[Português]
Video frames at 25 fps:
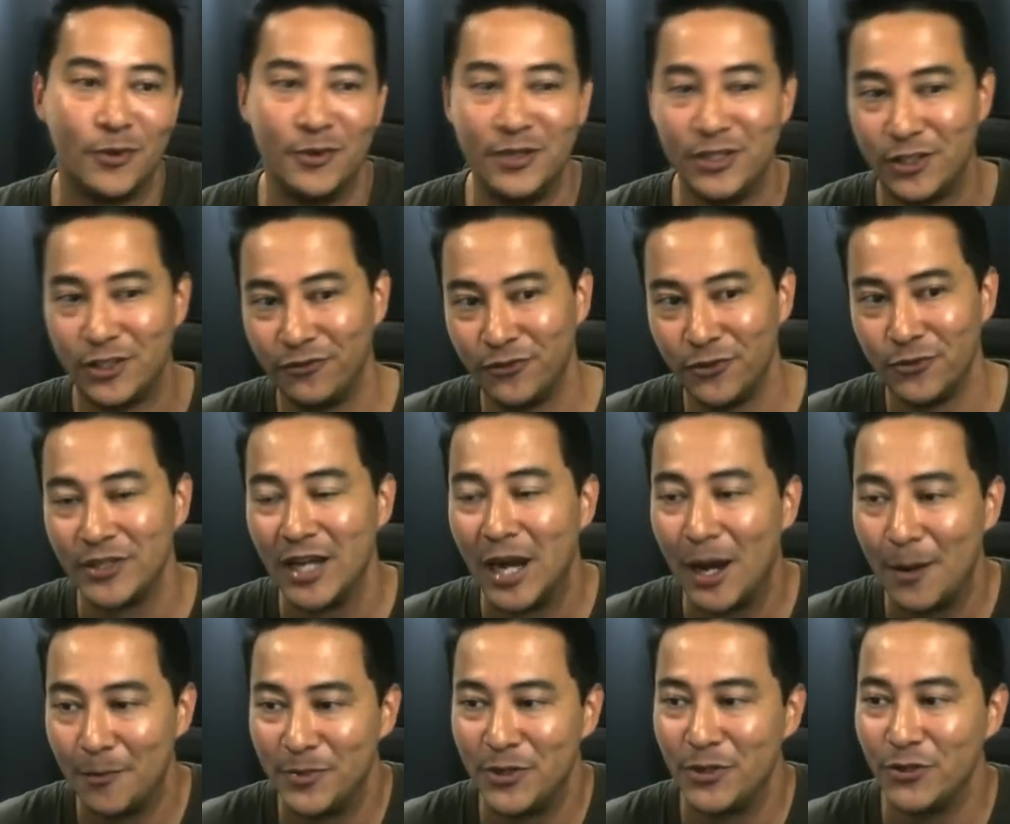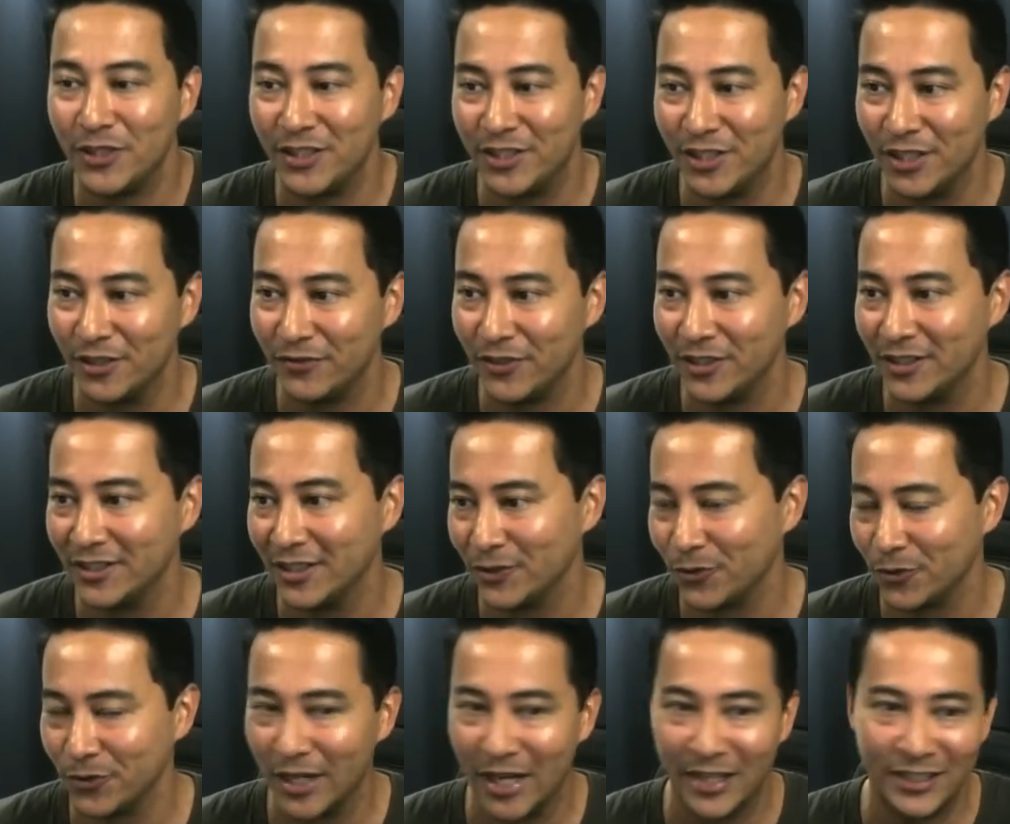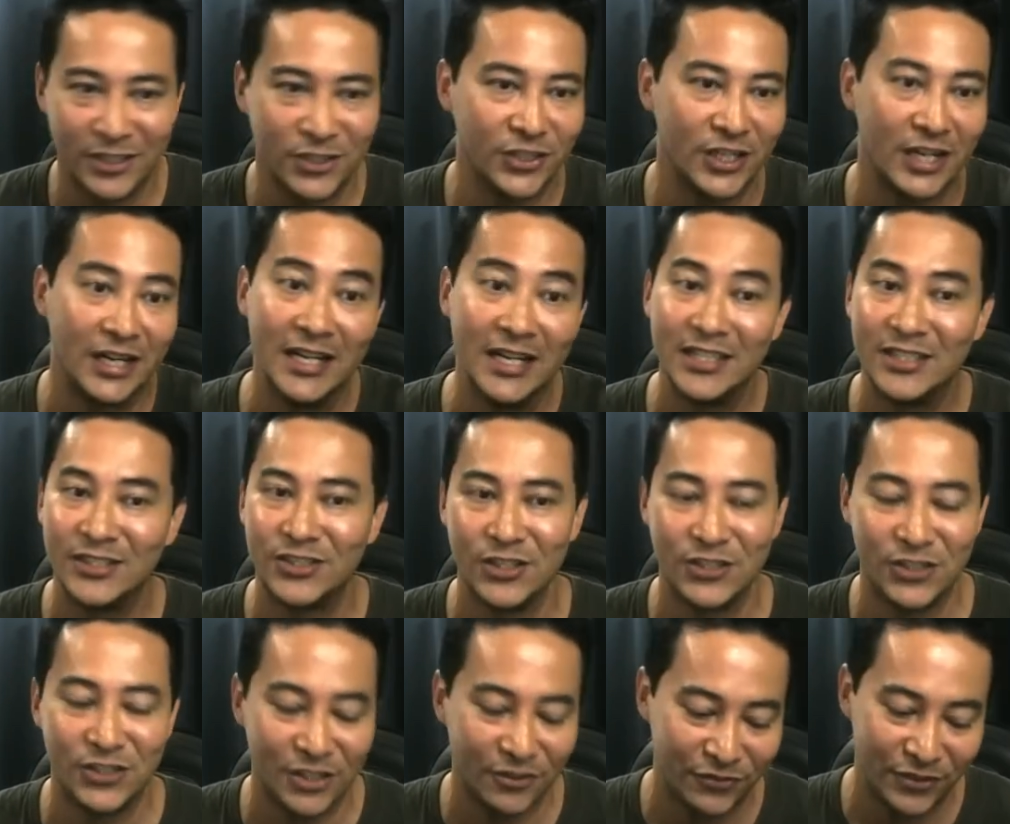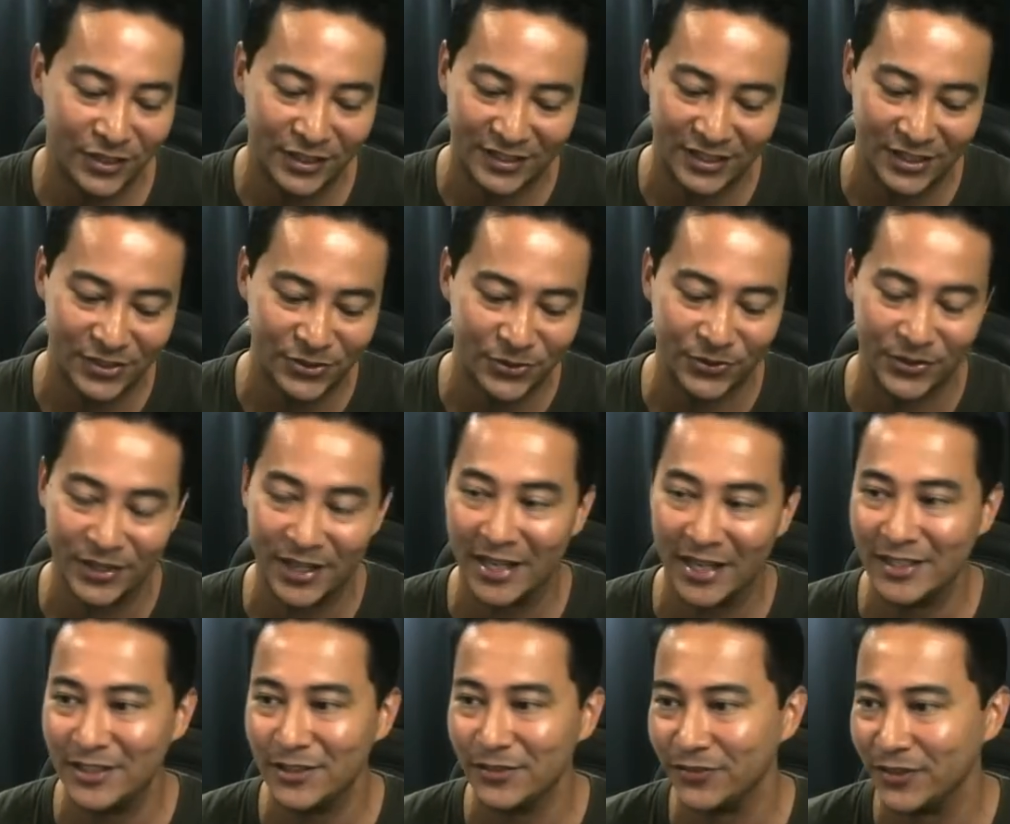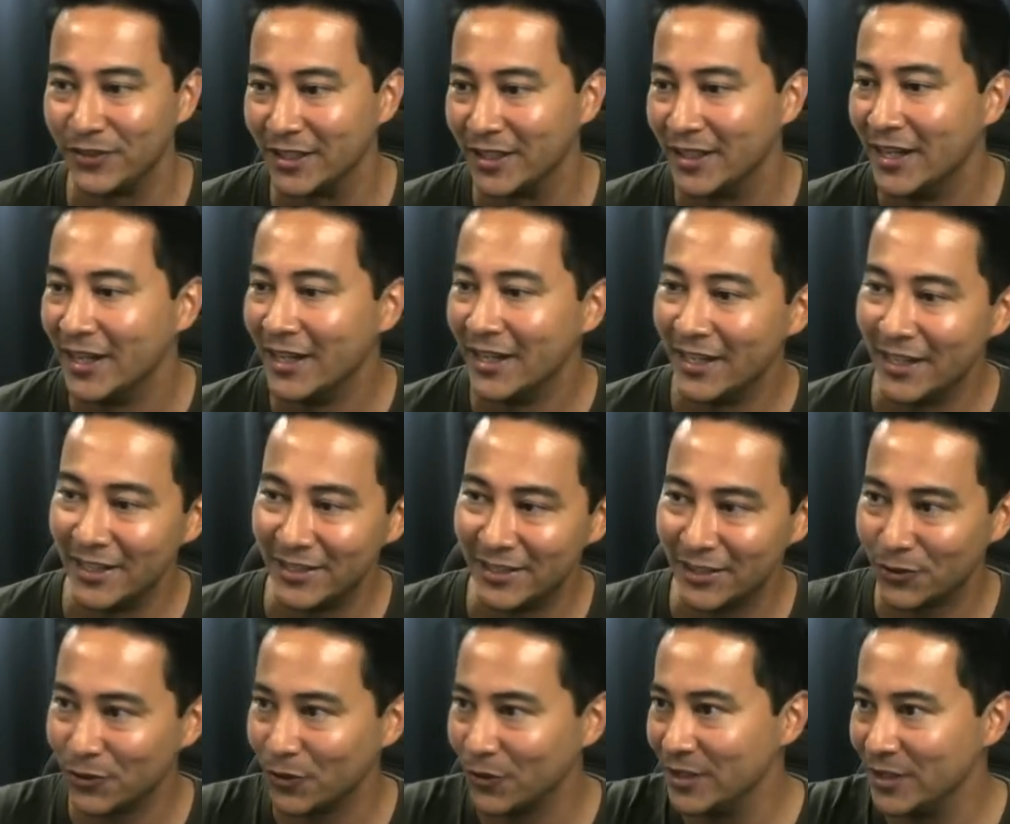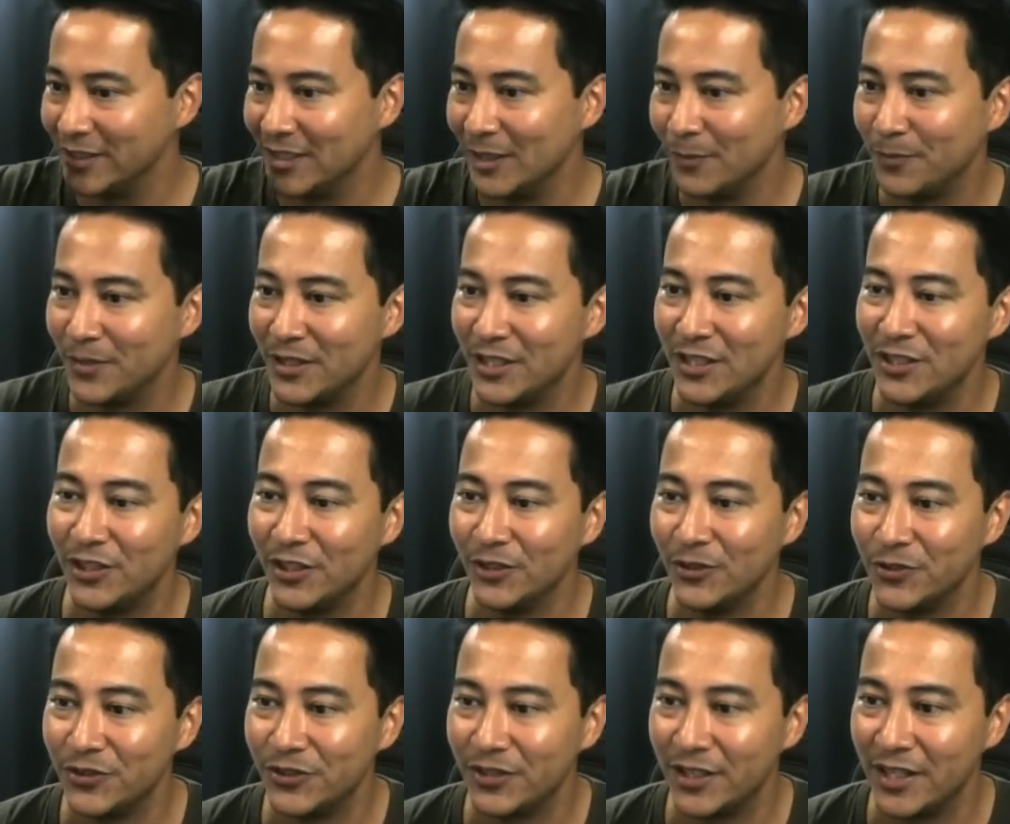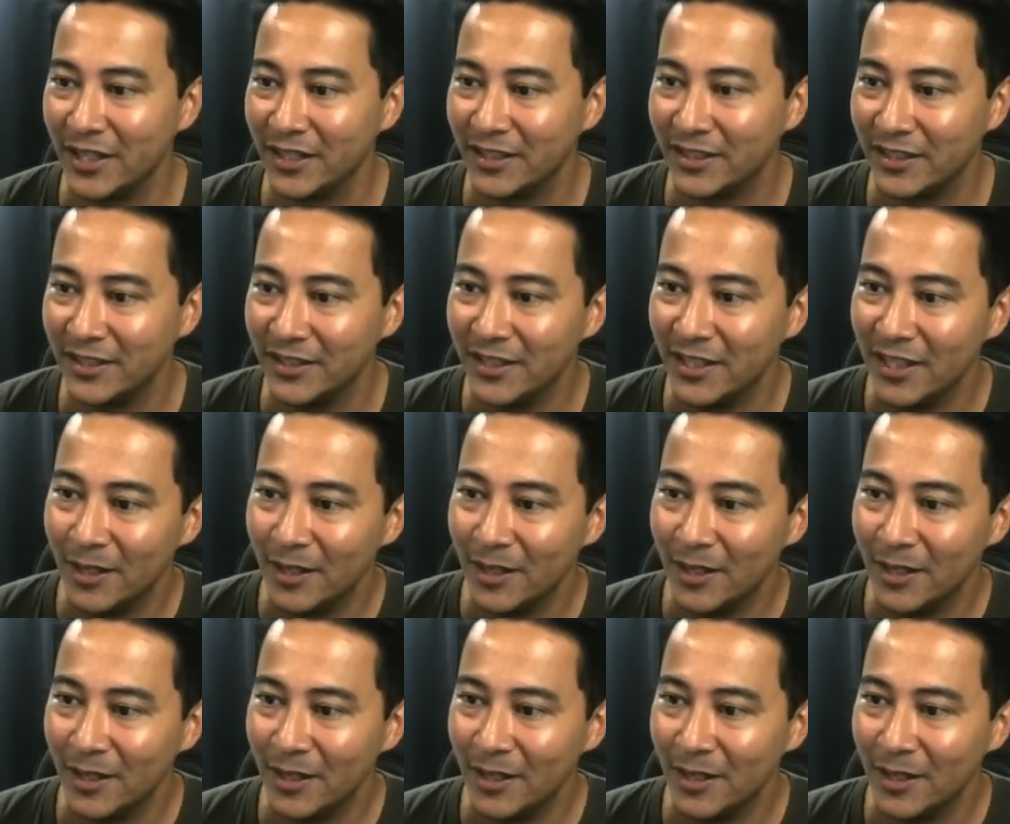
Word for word: Quando a gente viu em abril já tinha feito essa jogada, antes já tinha feito essa jogada, enfim. Esse é só um exemplo pra gente ilustrar aqui.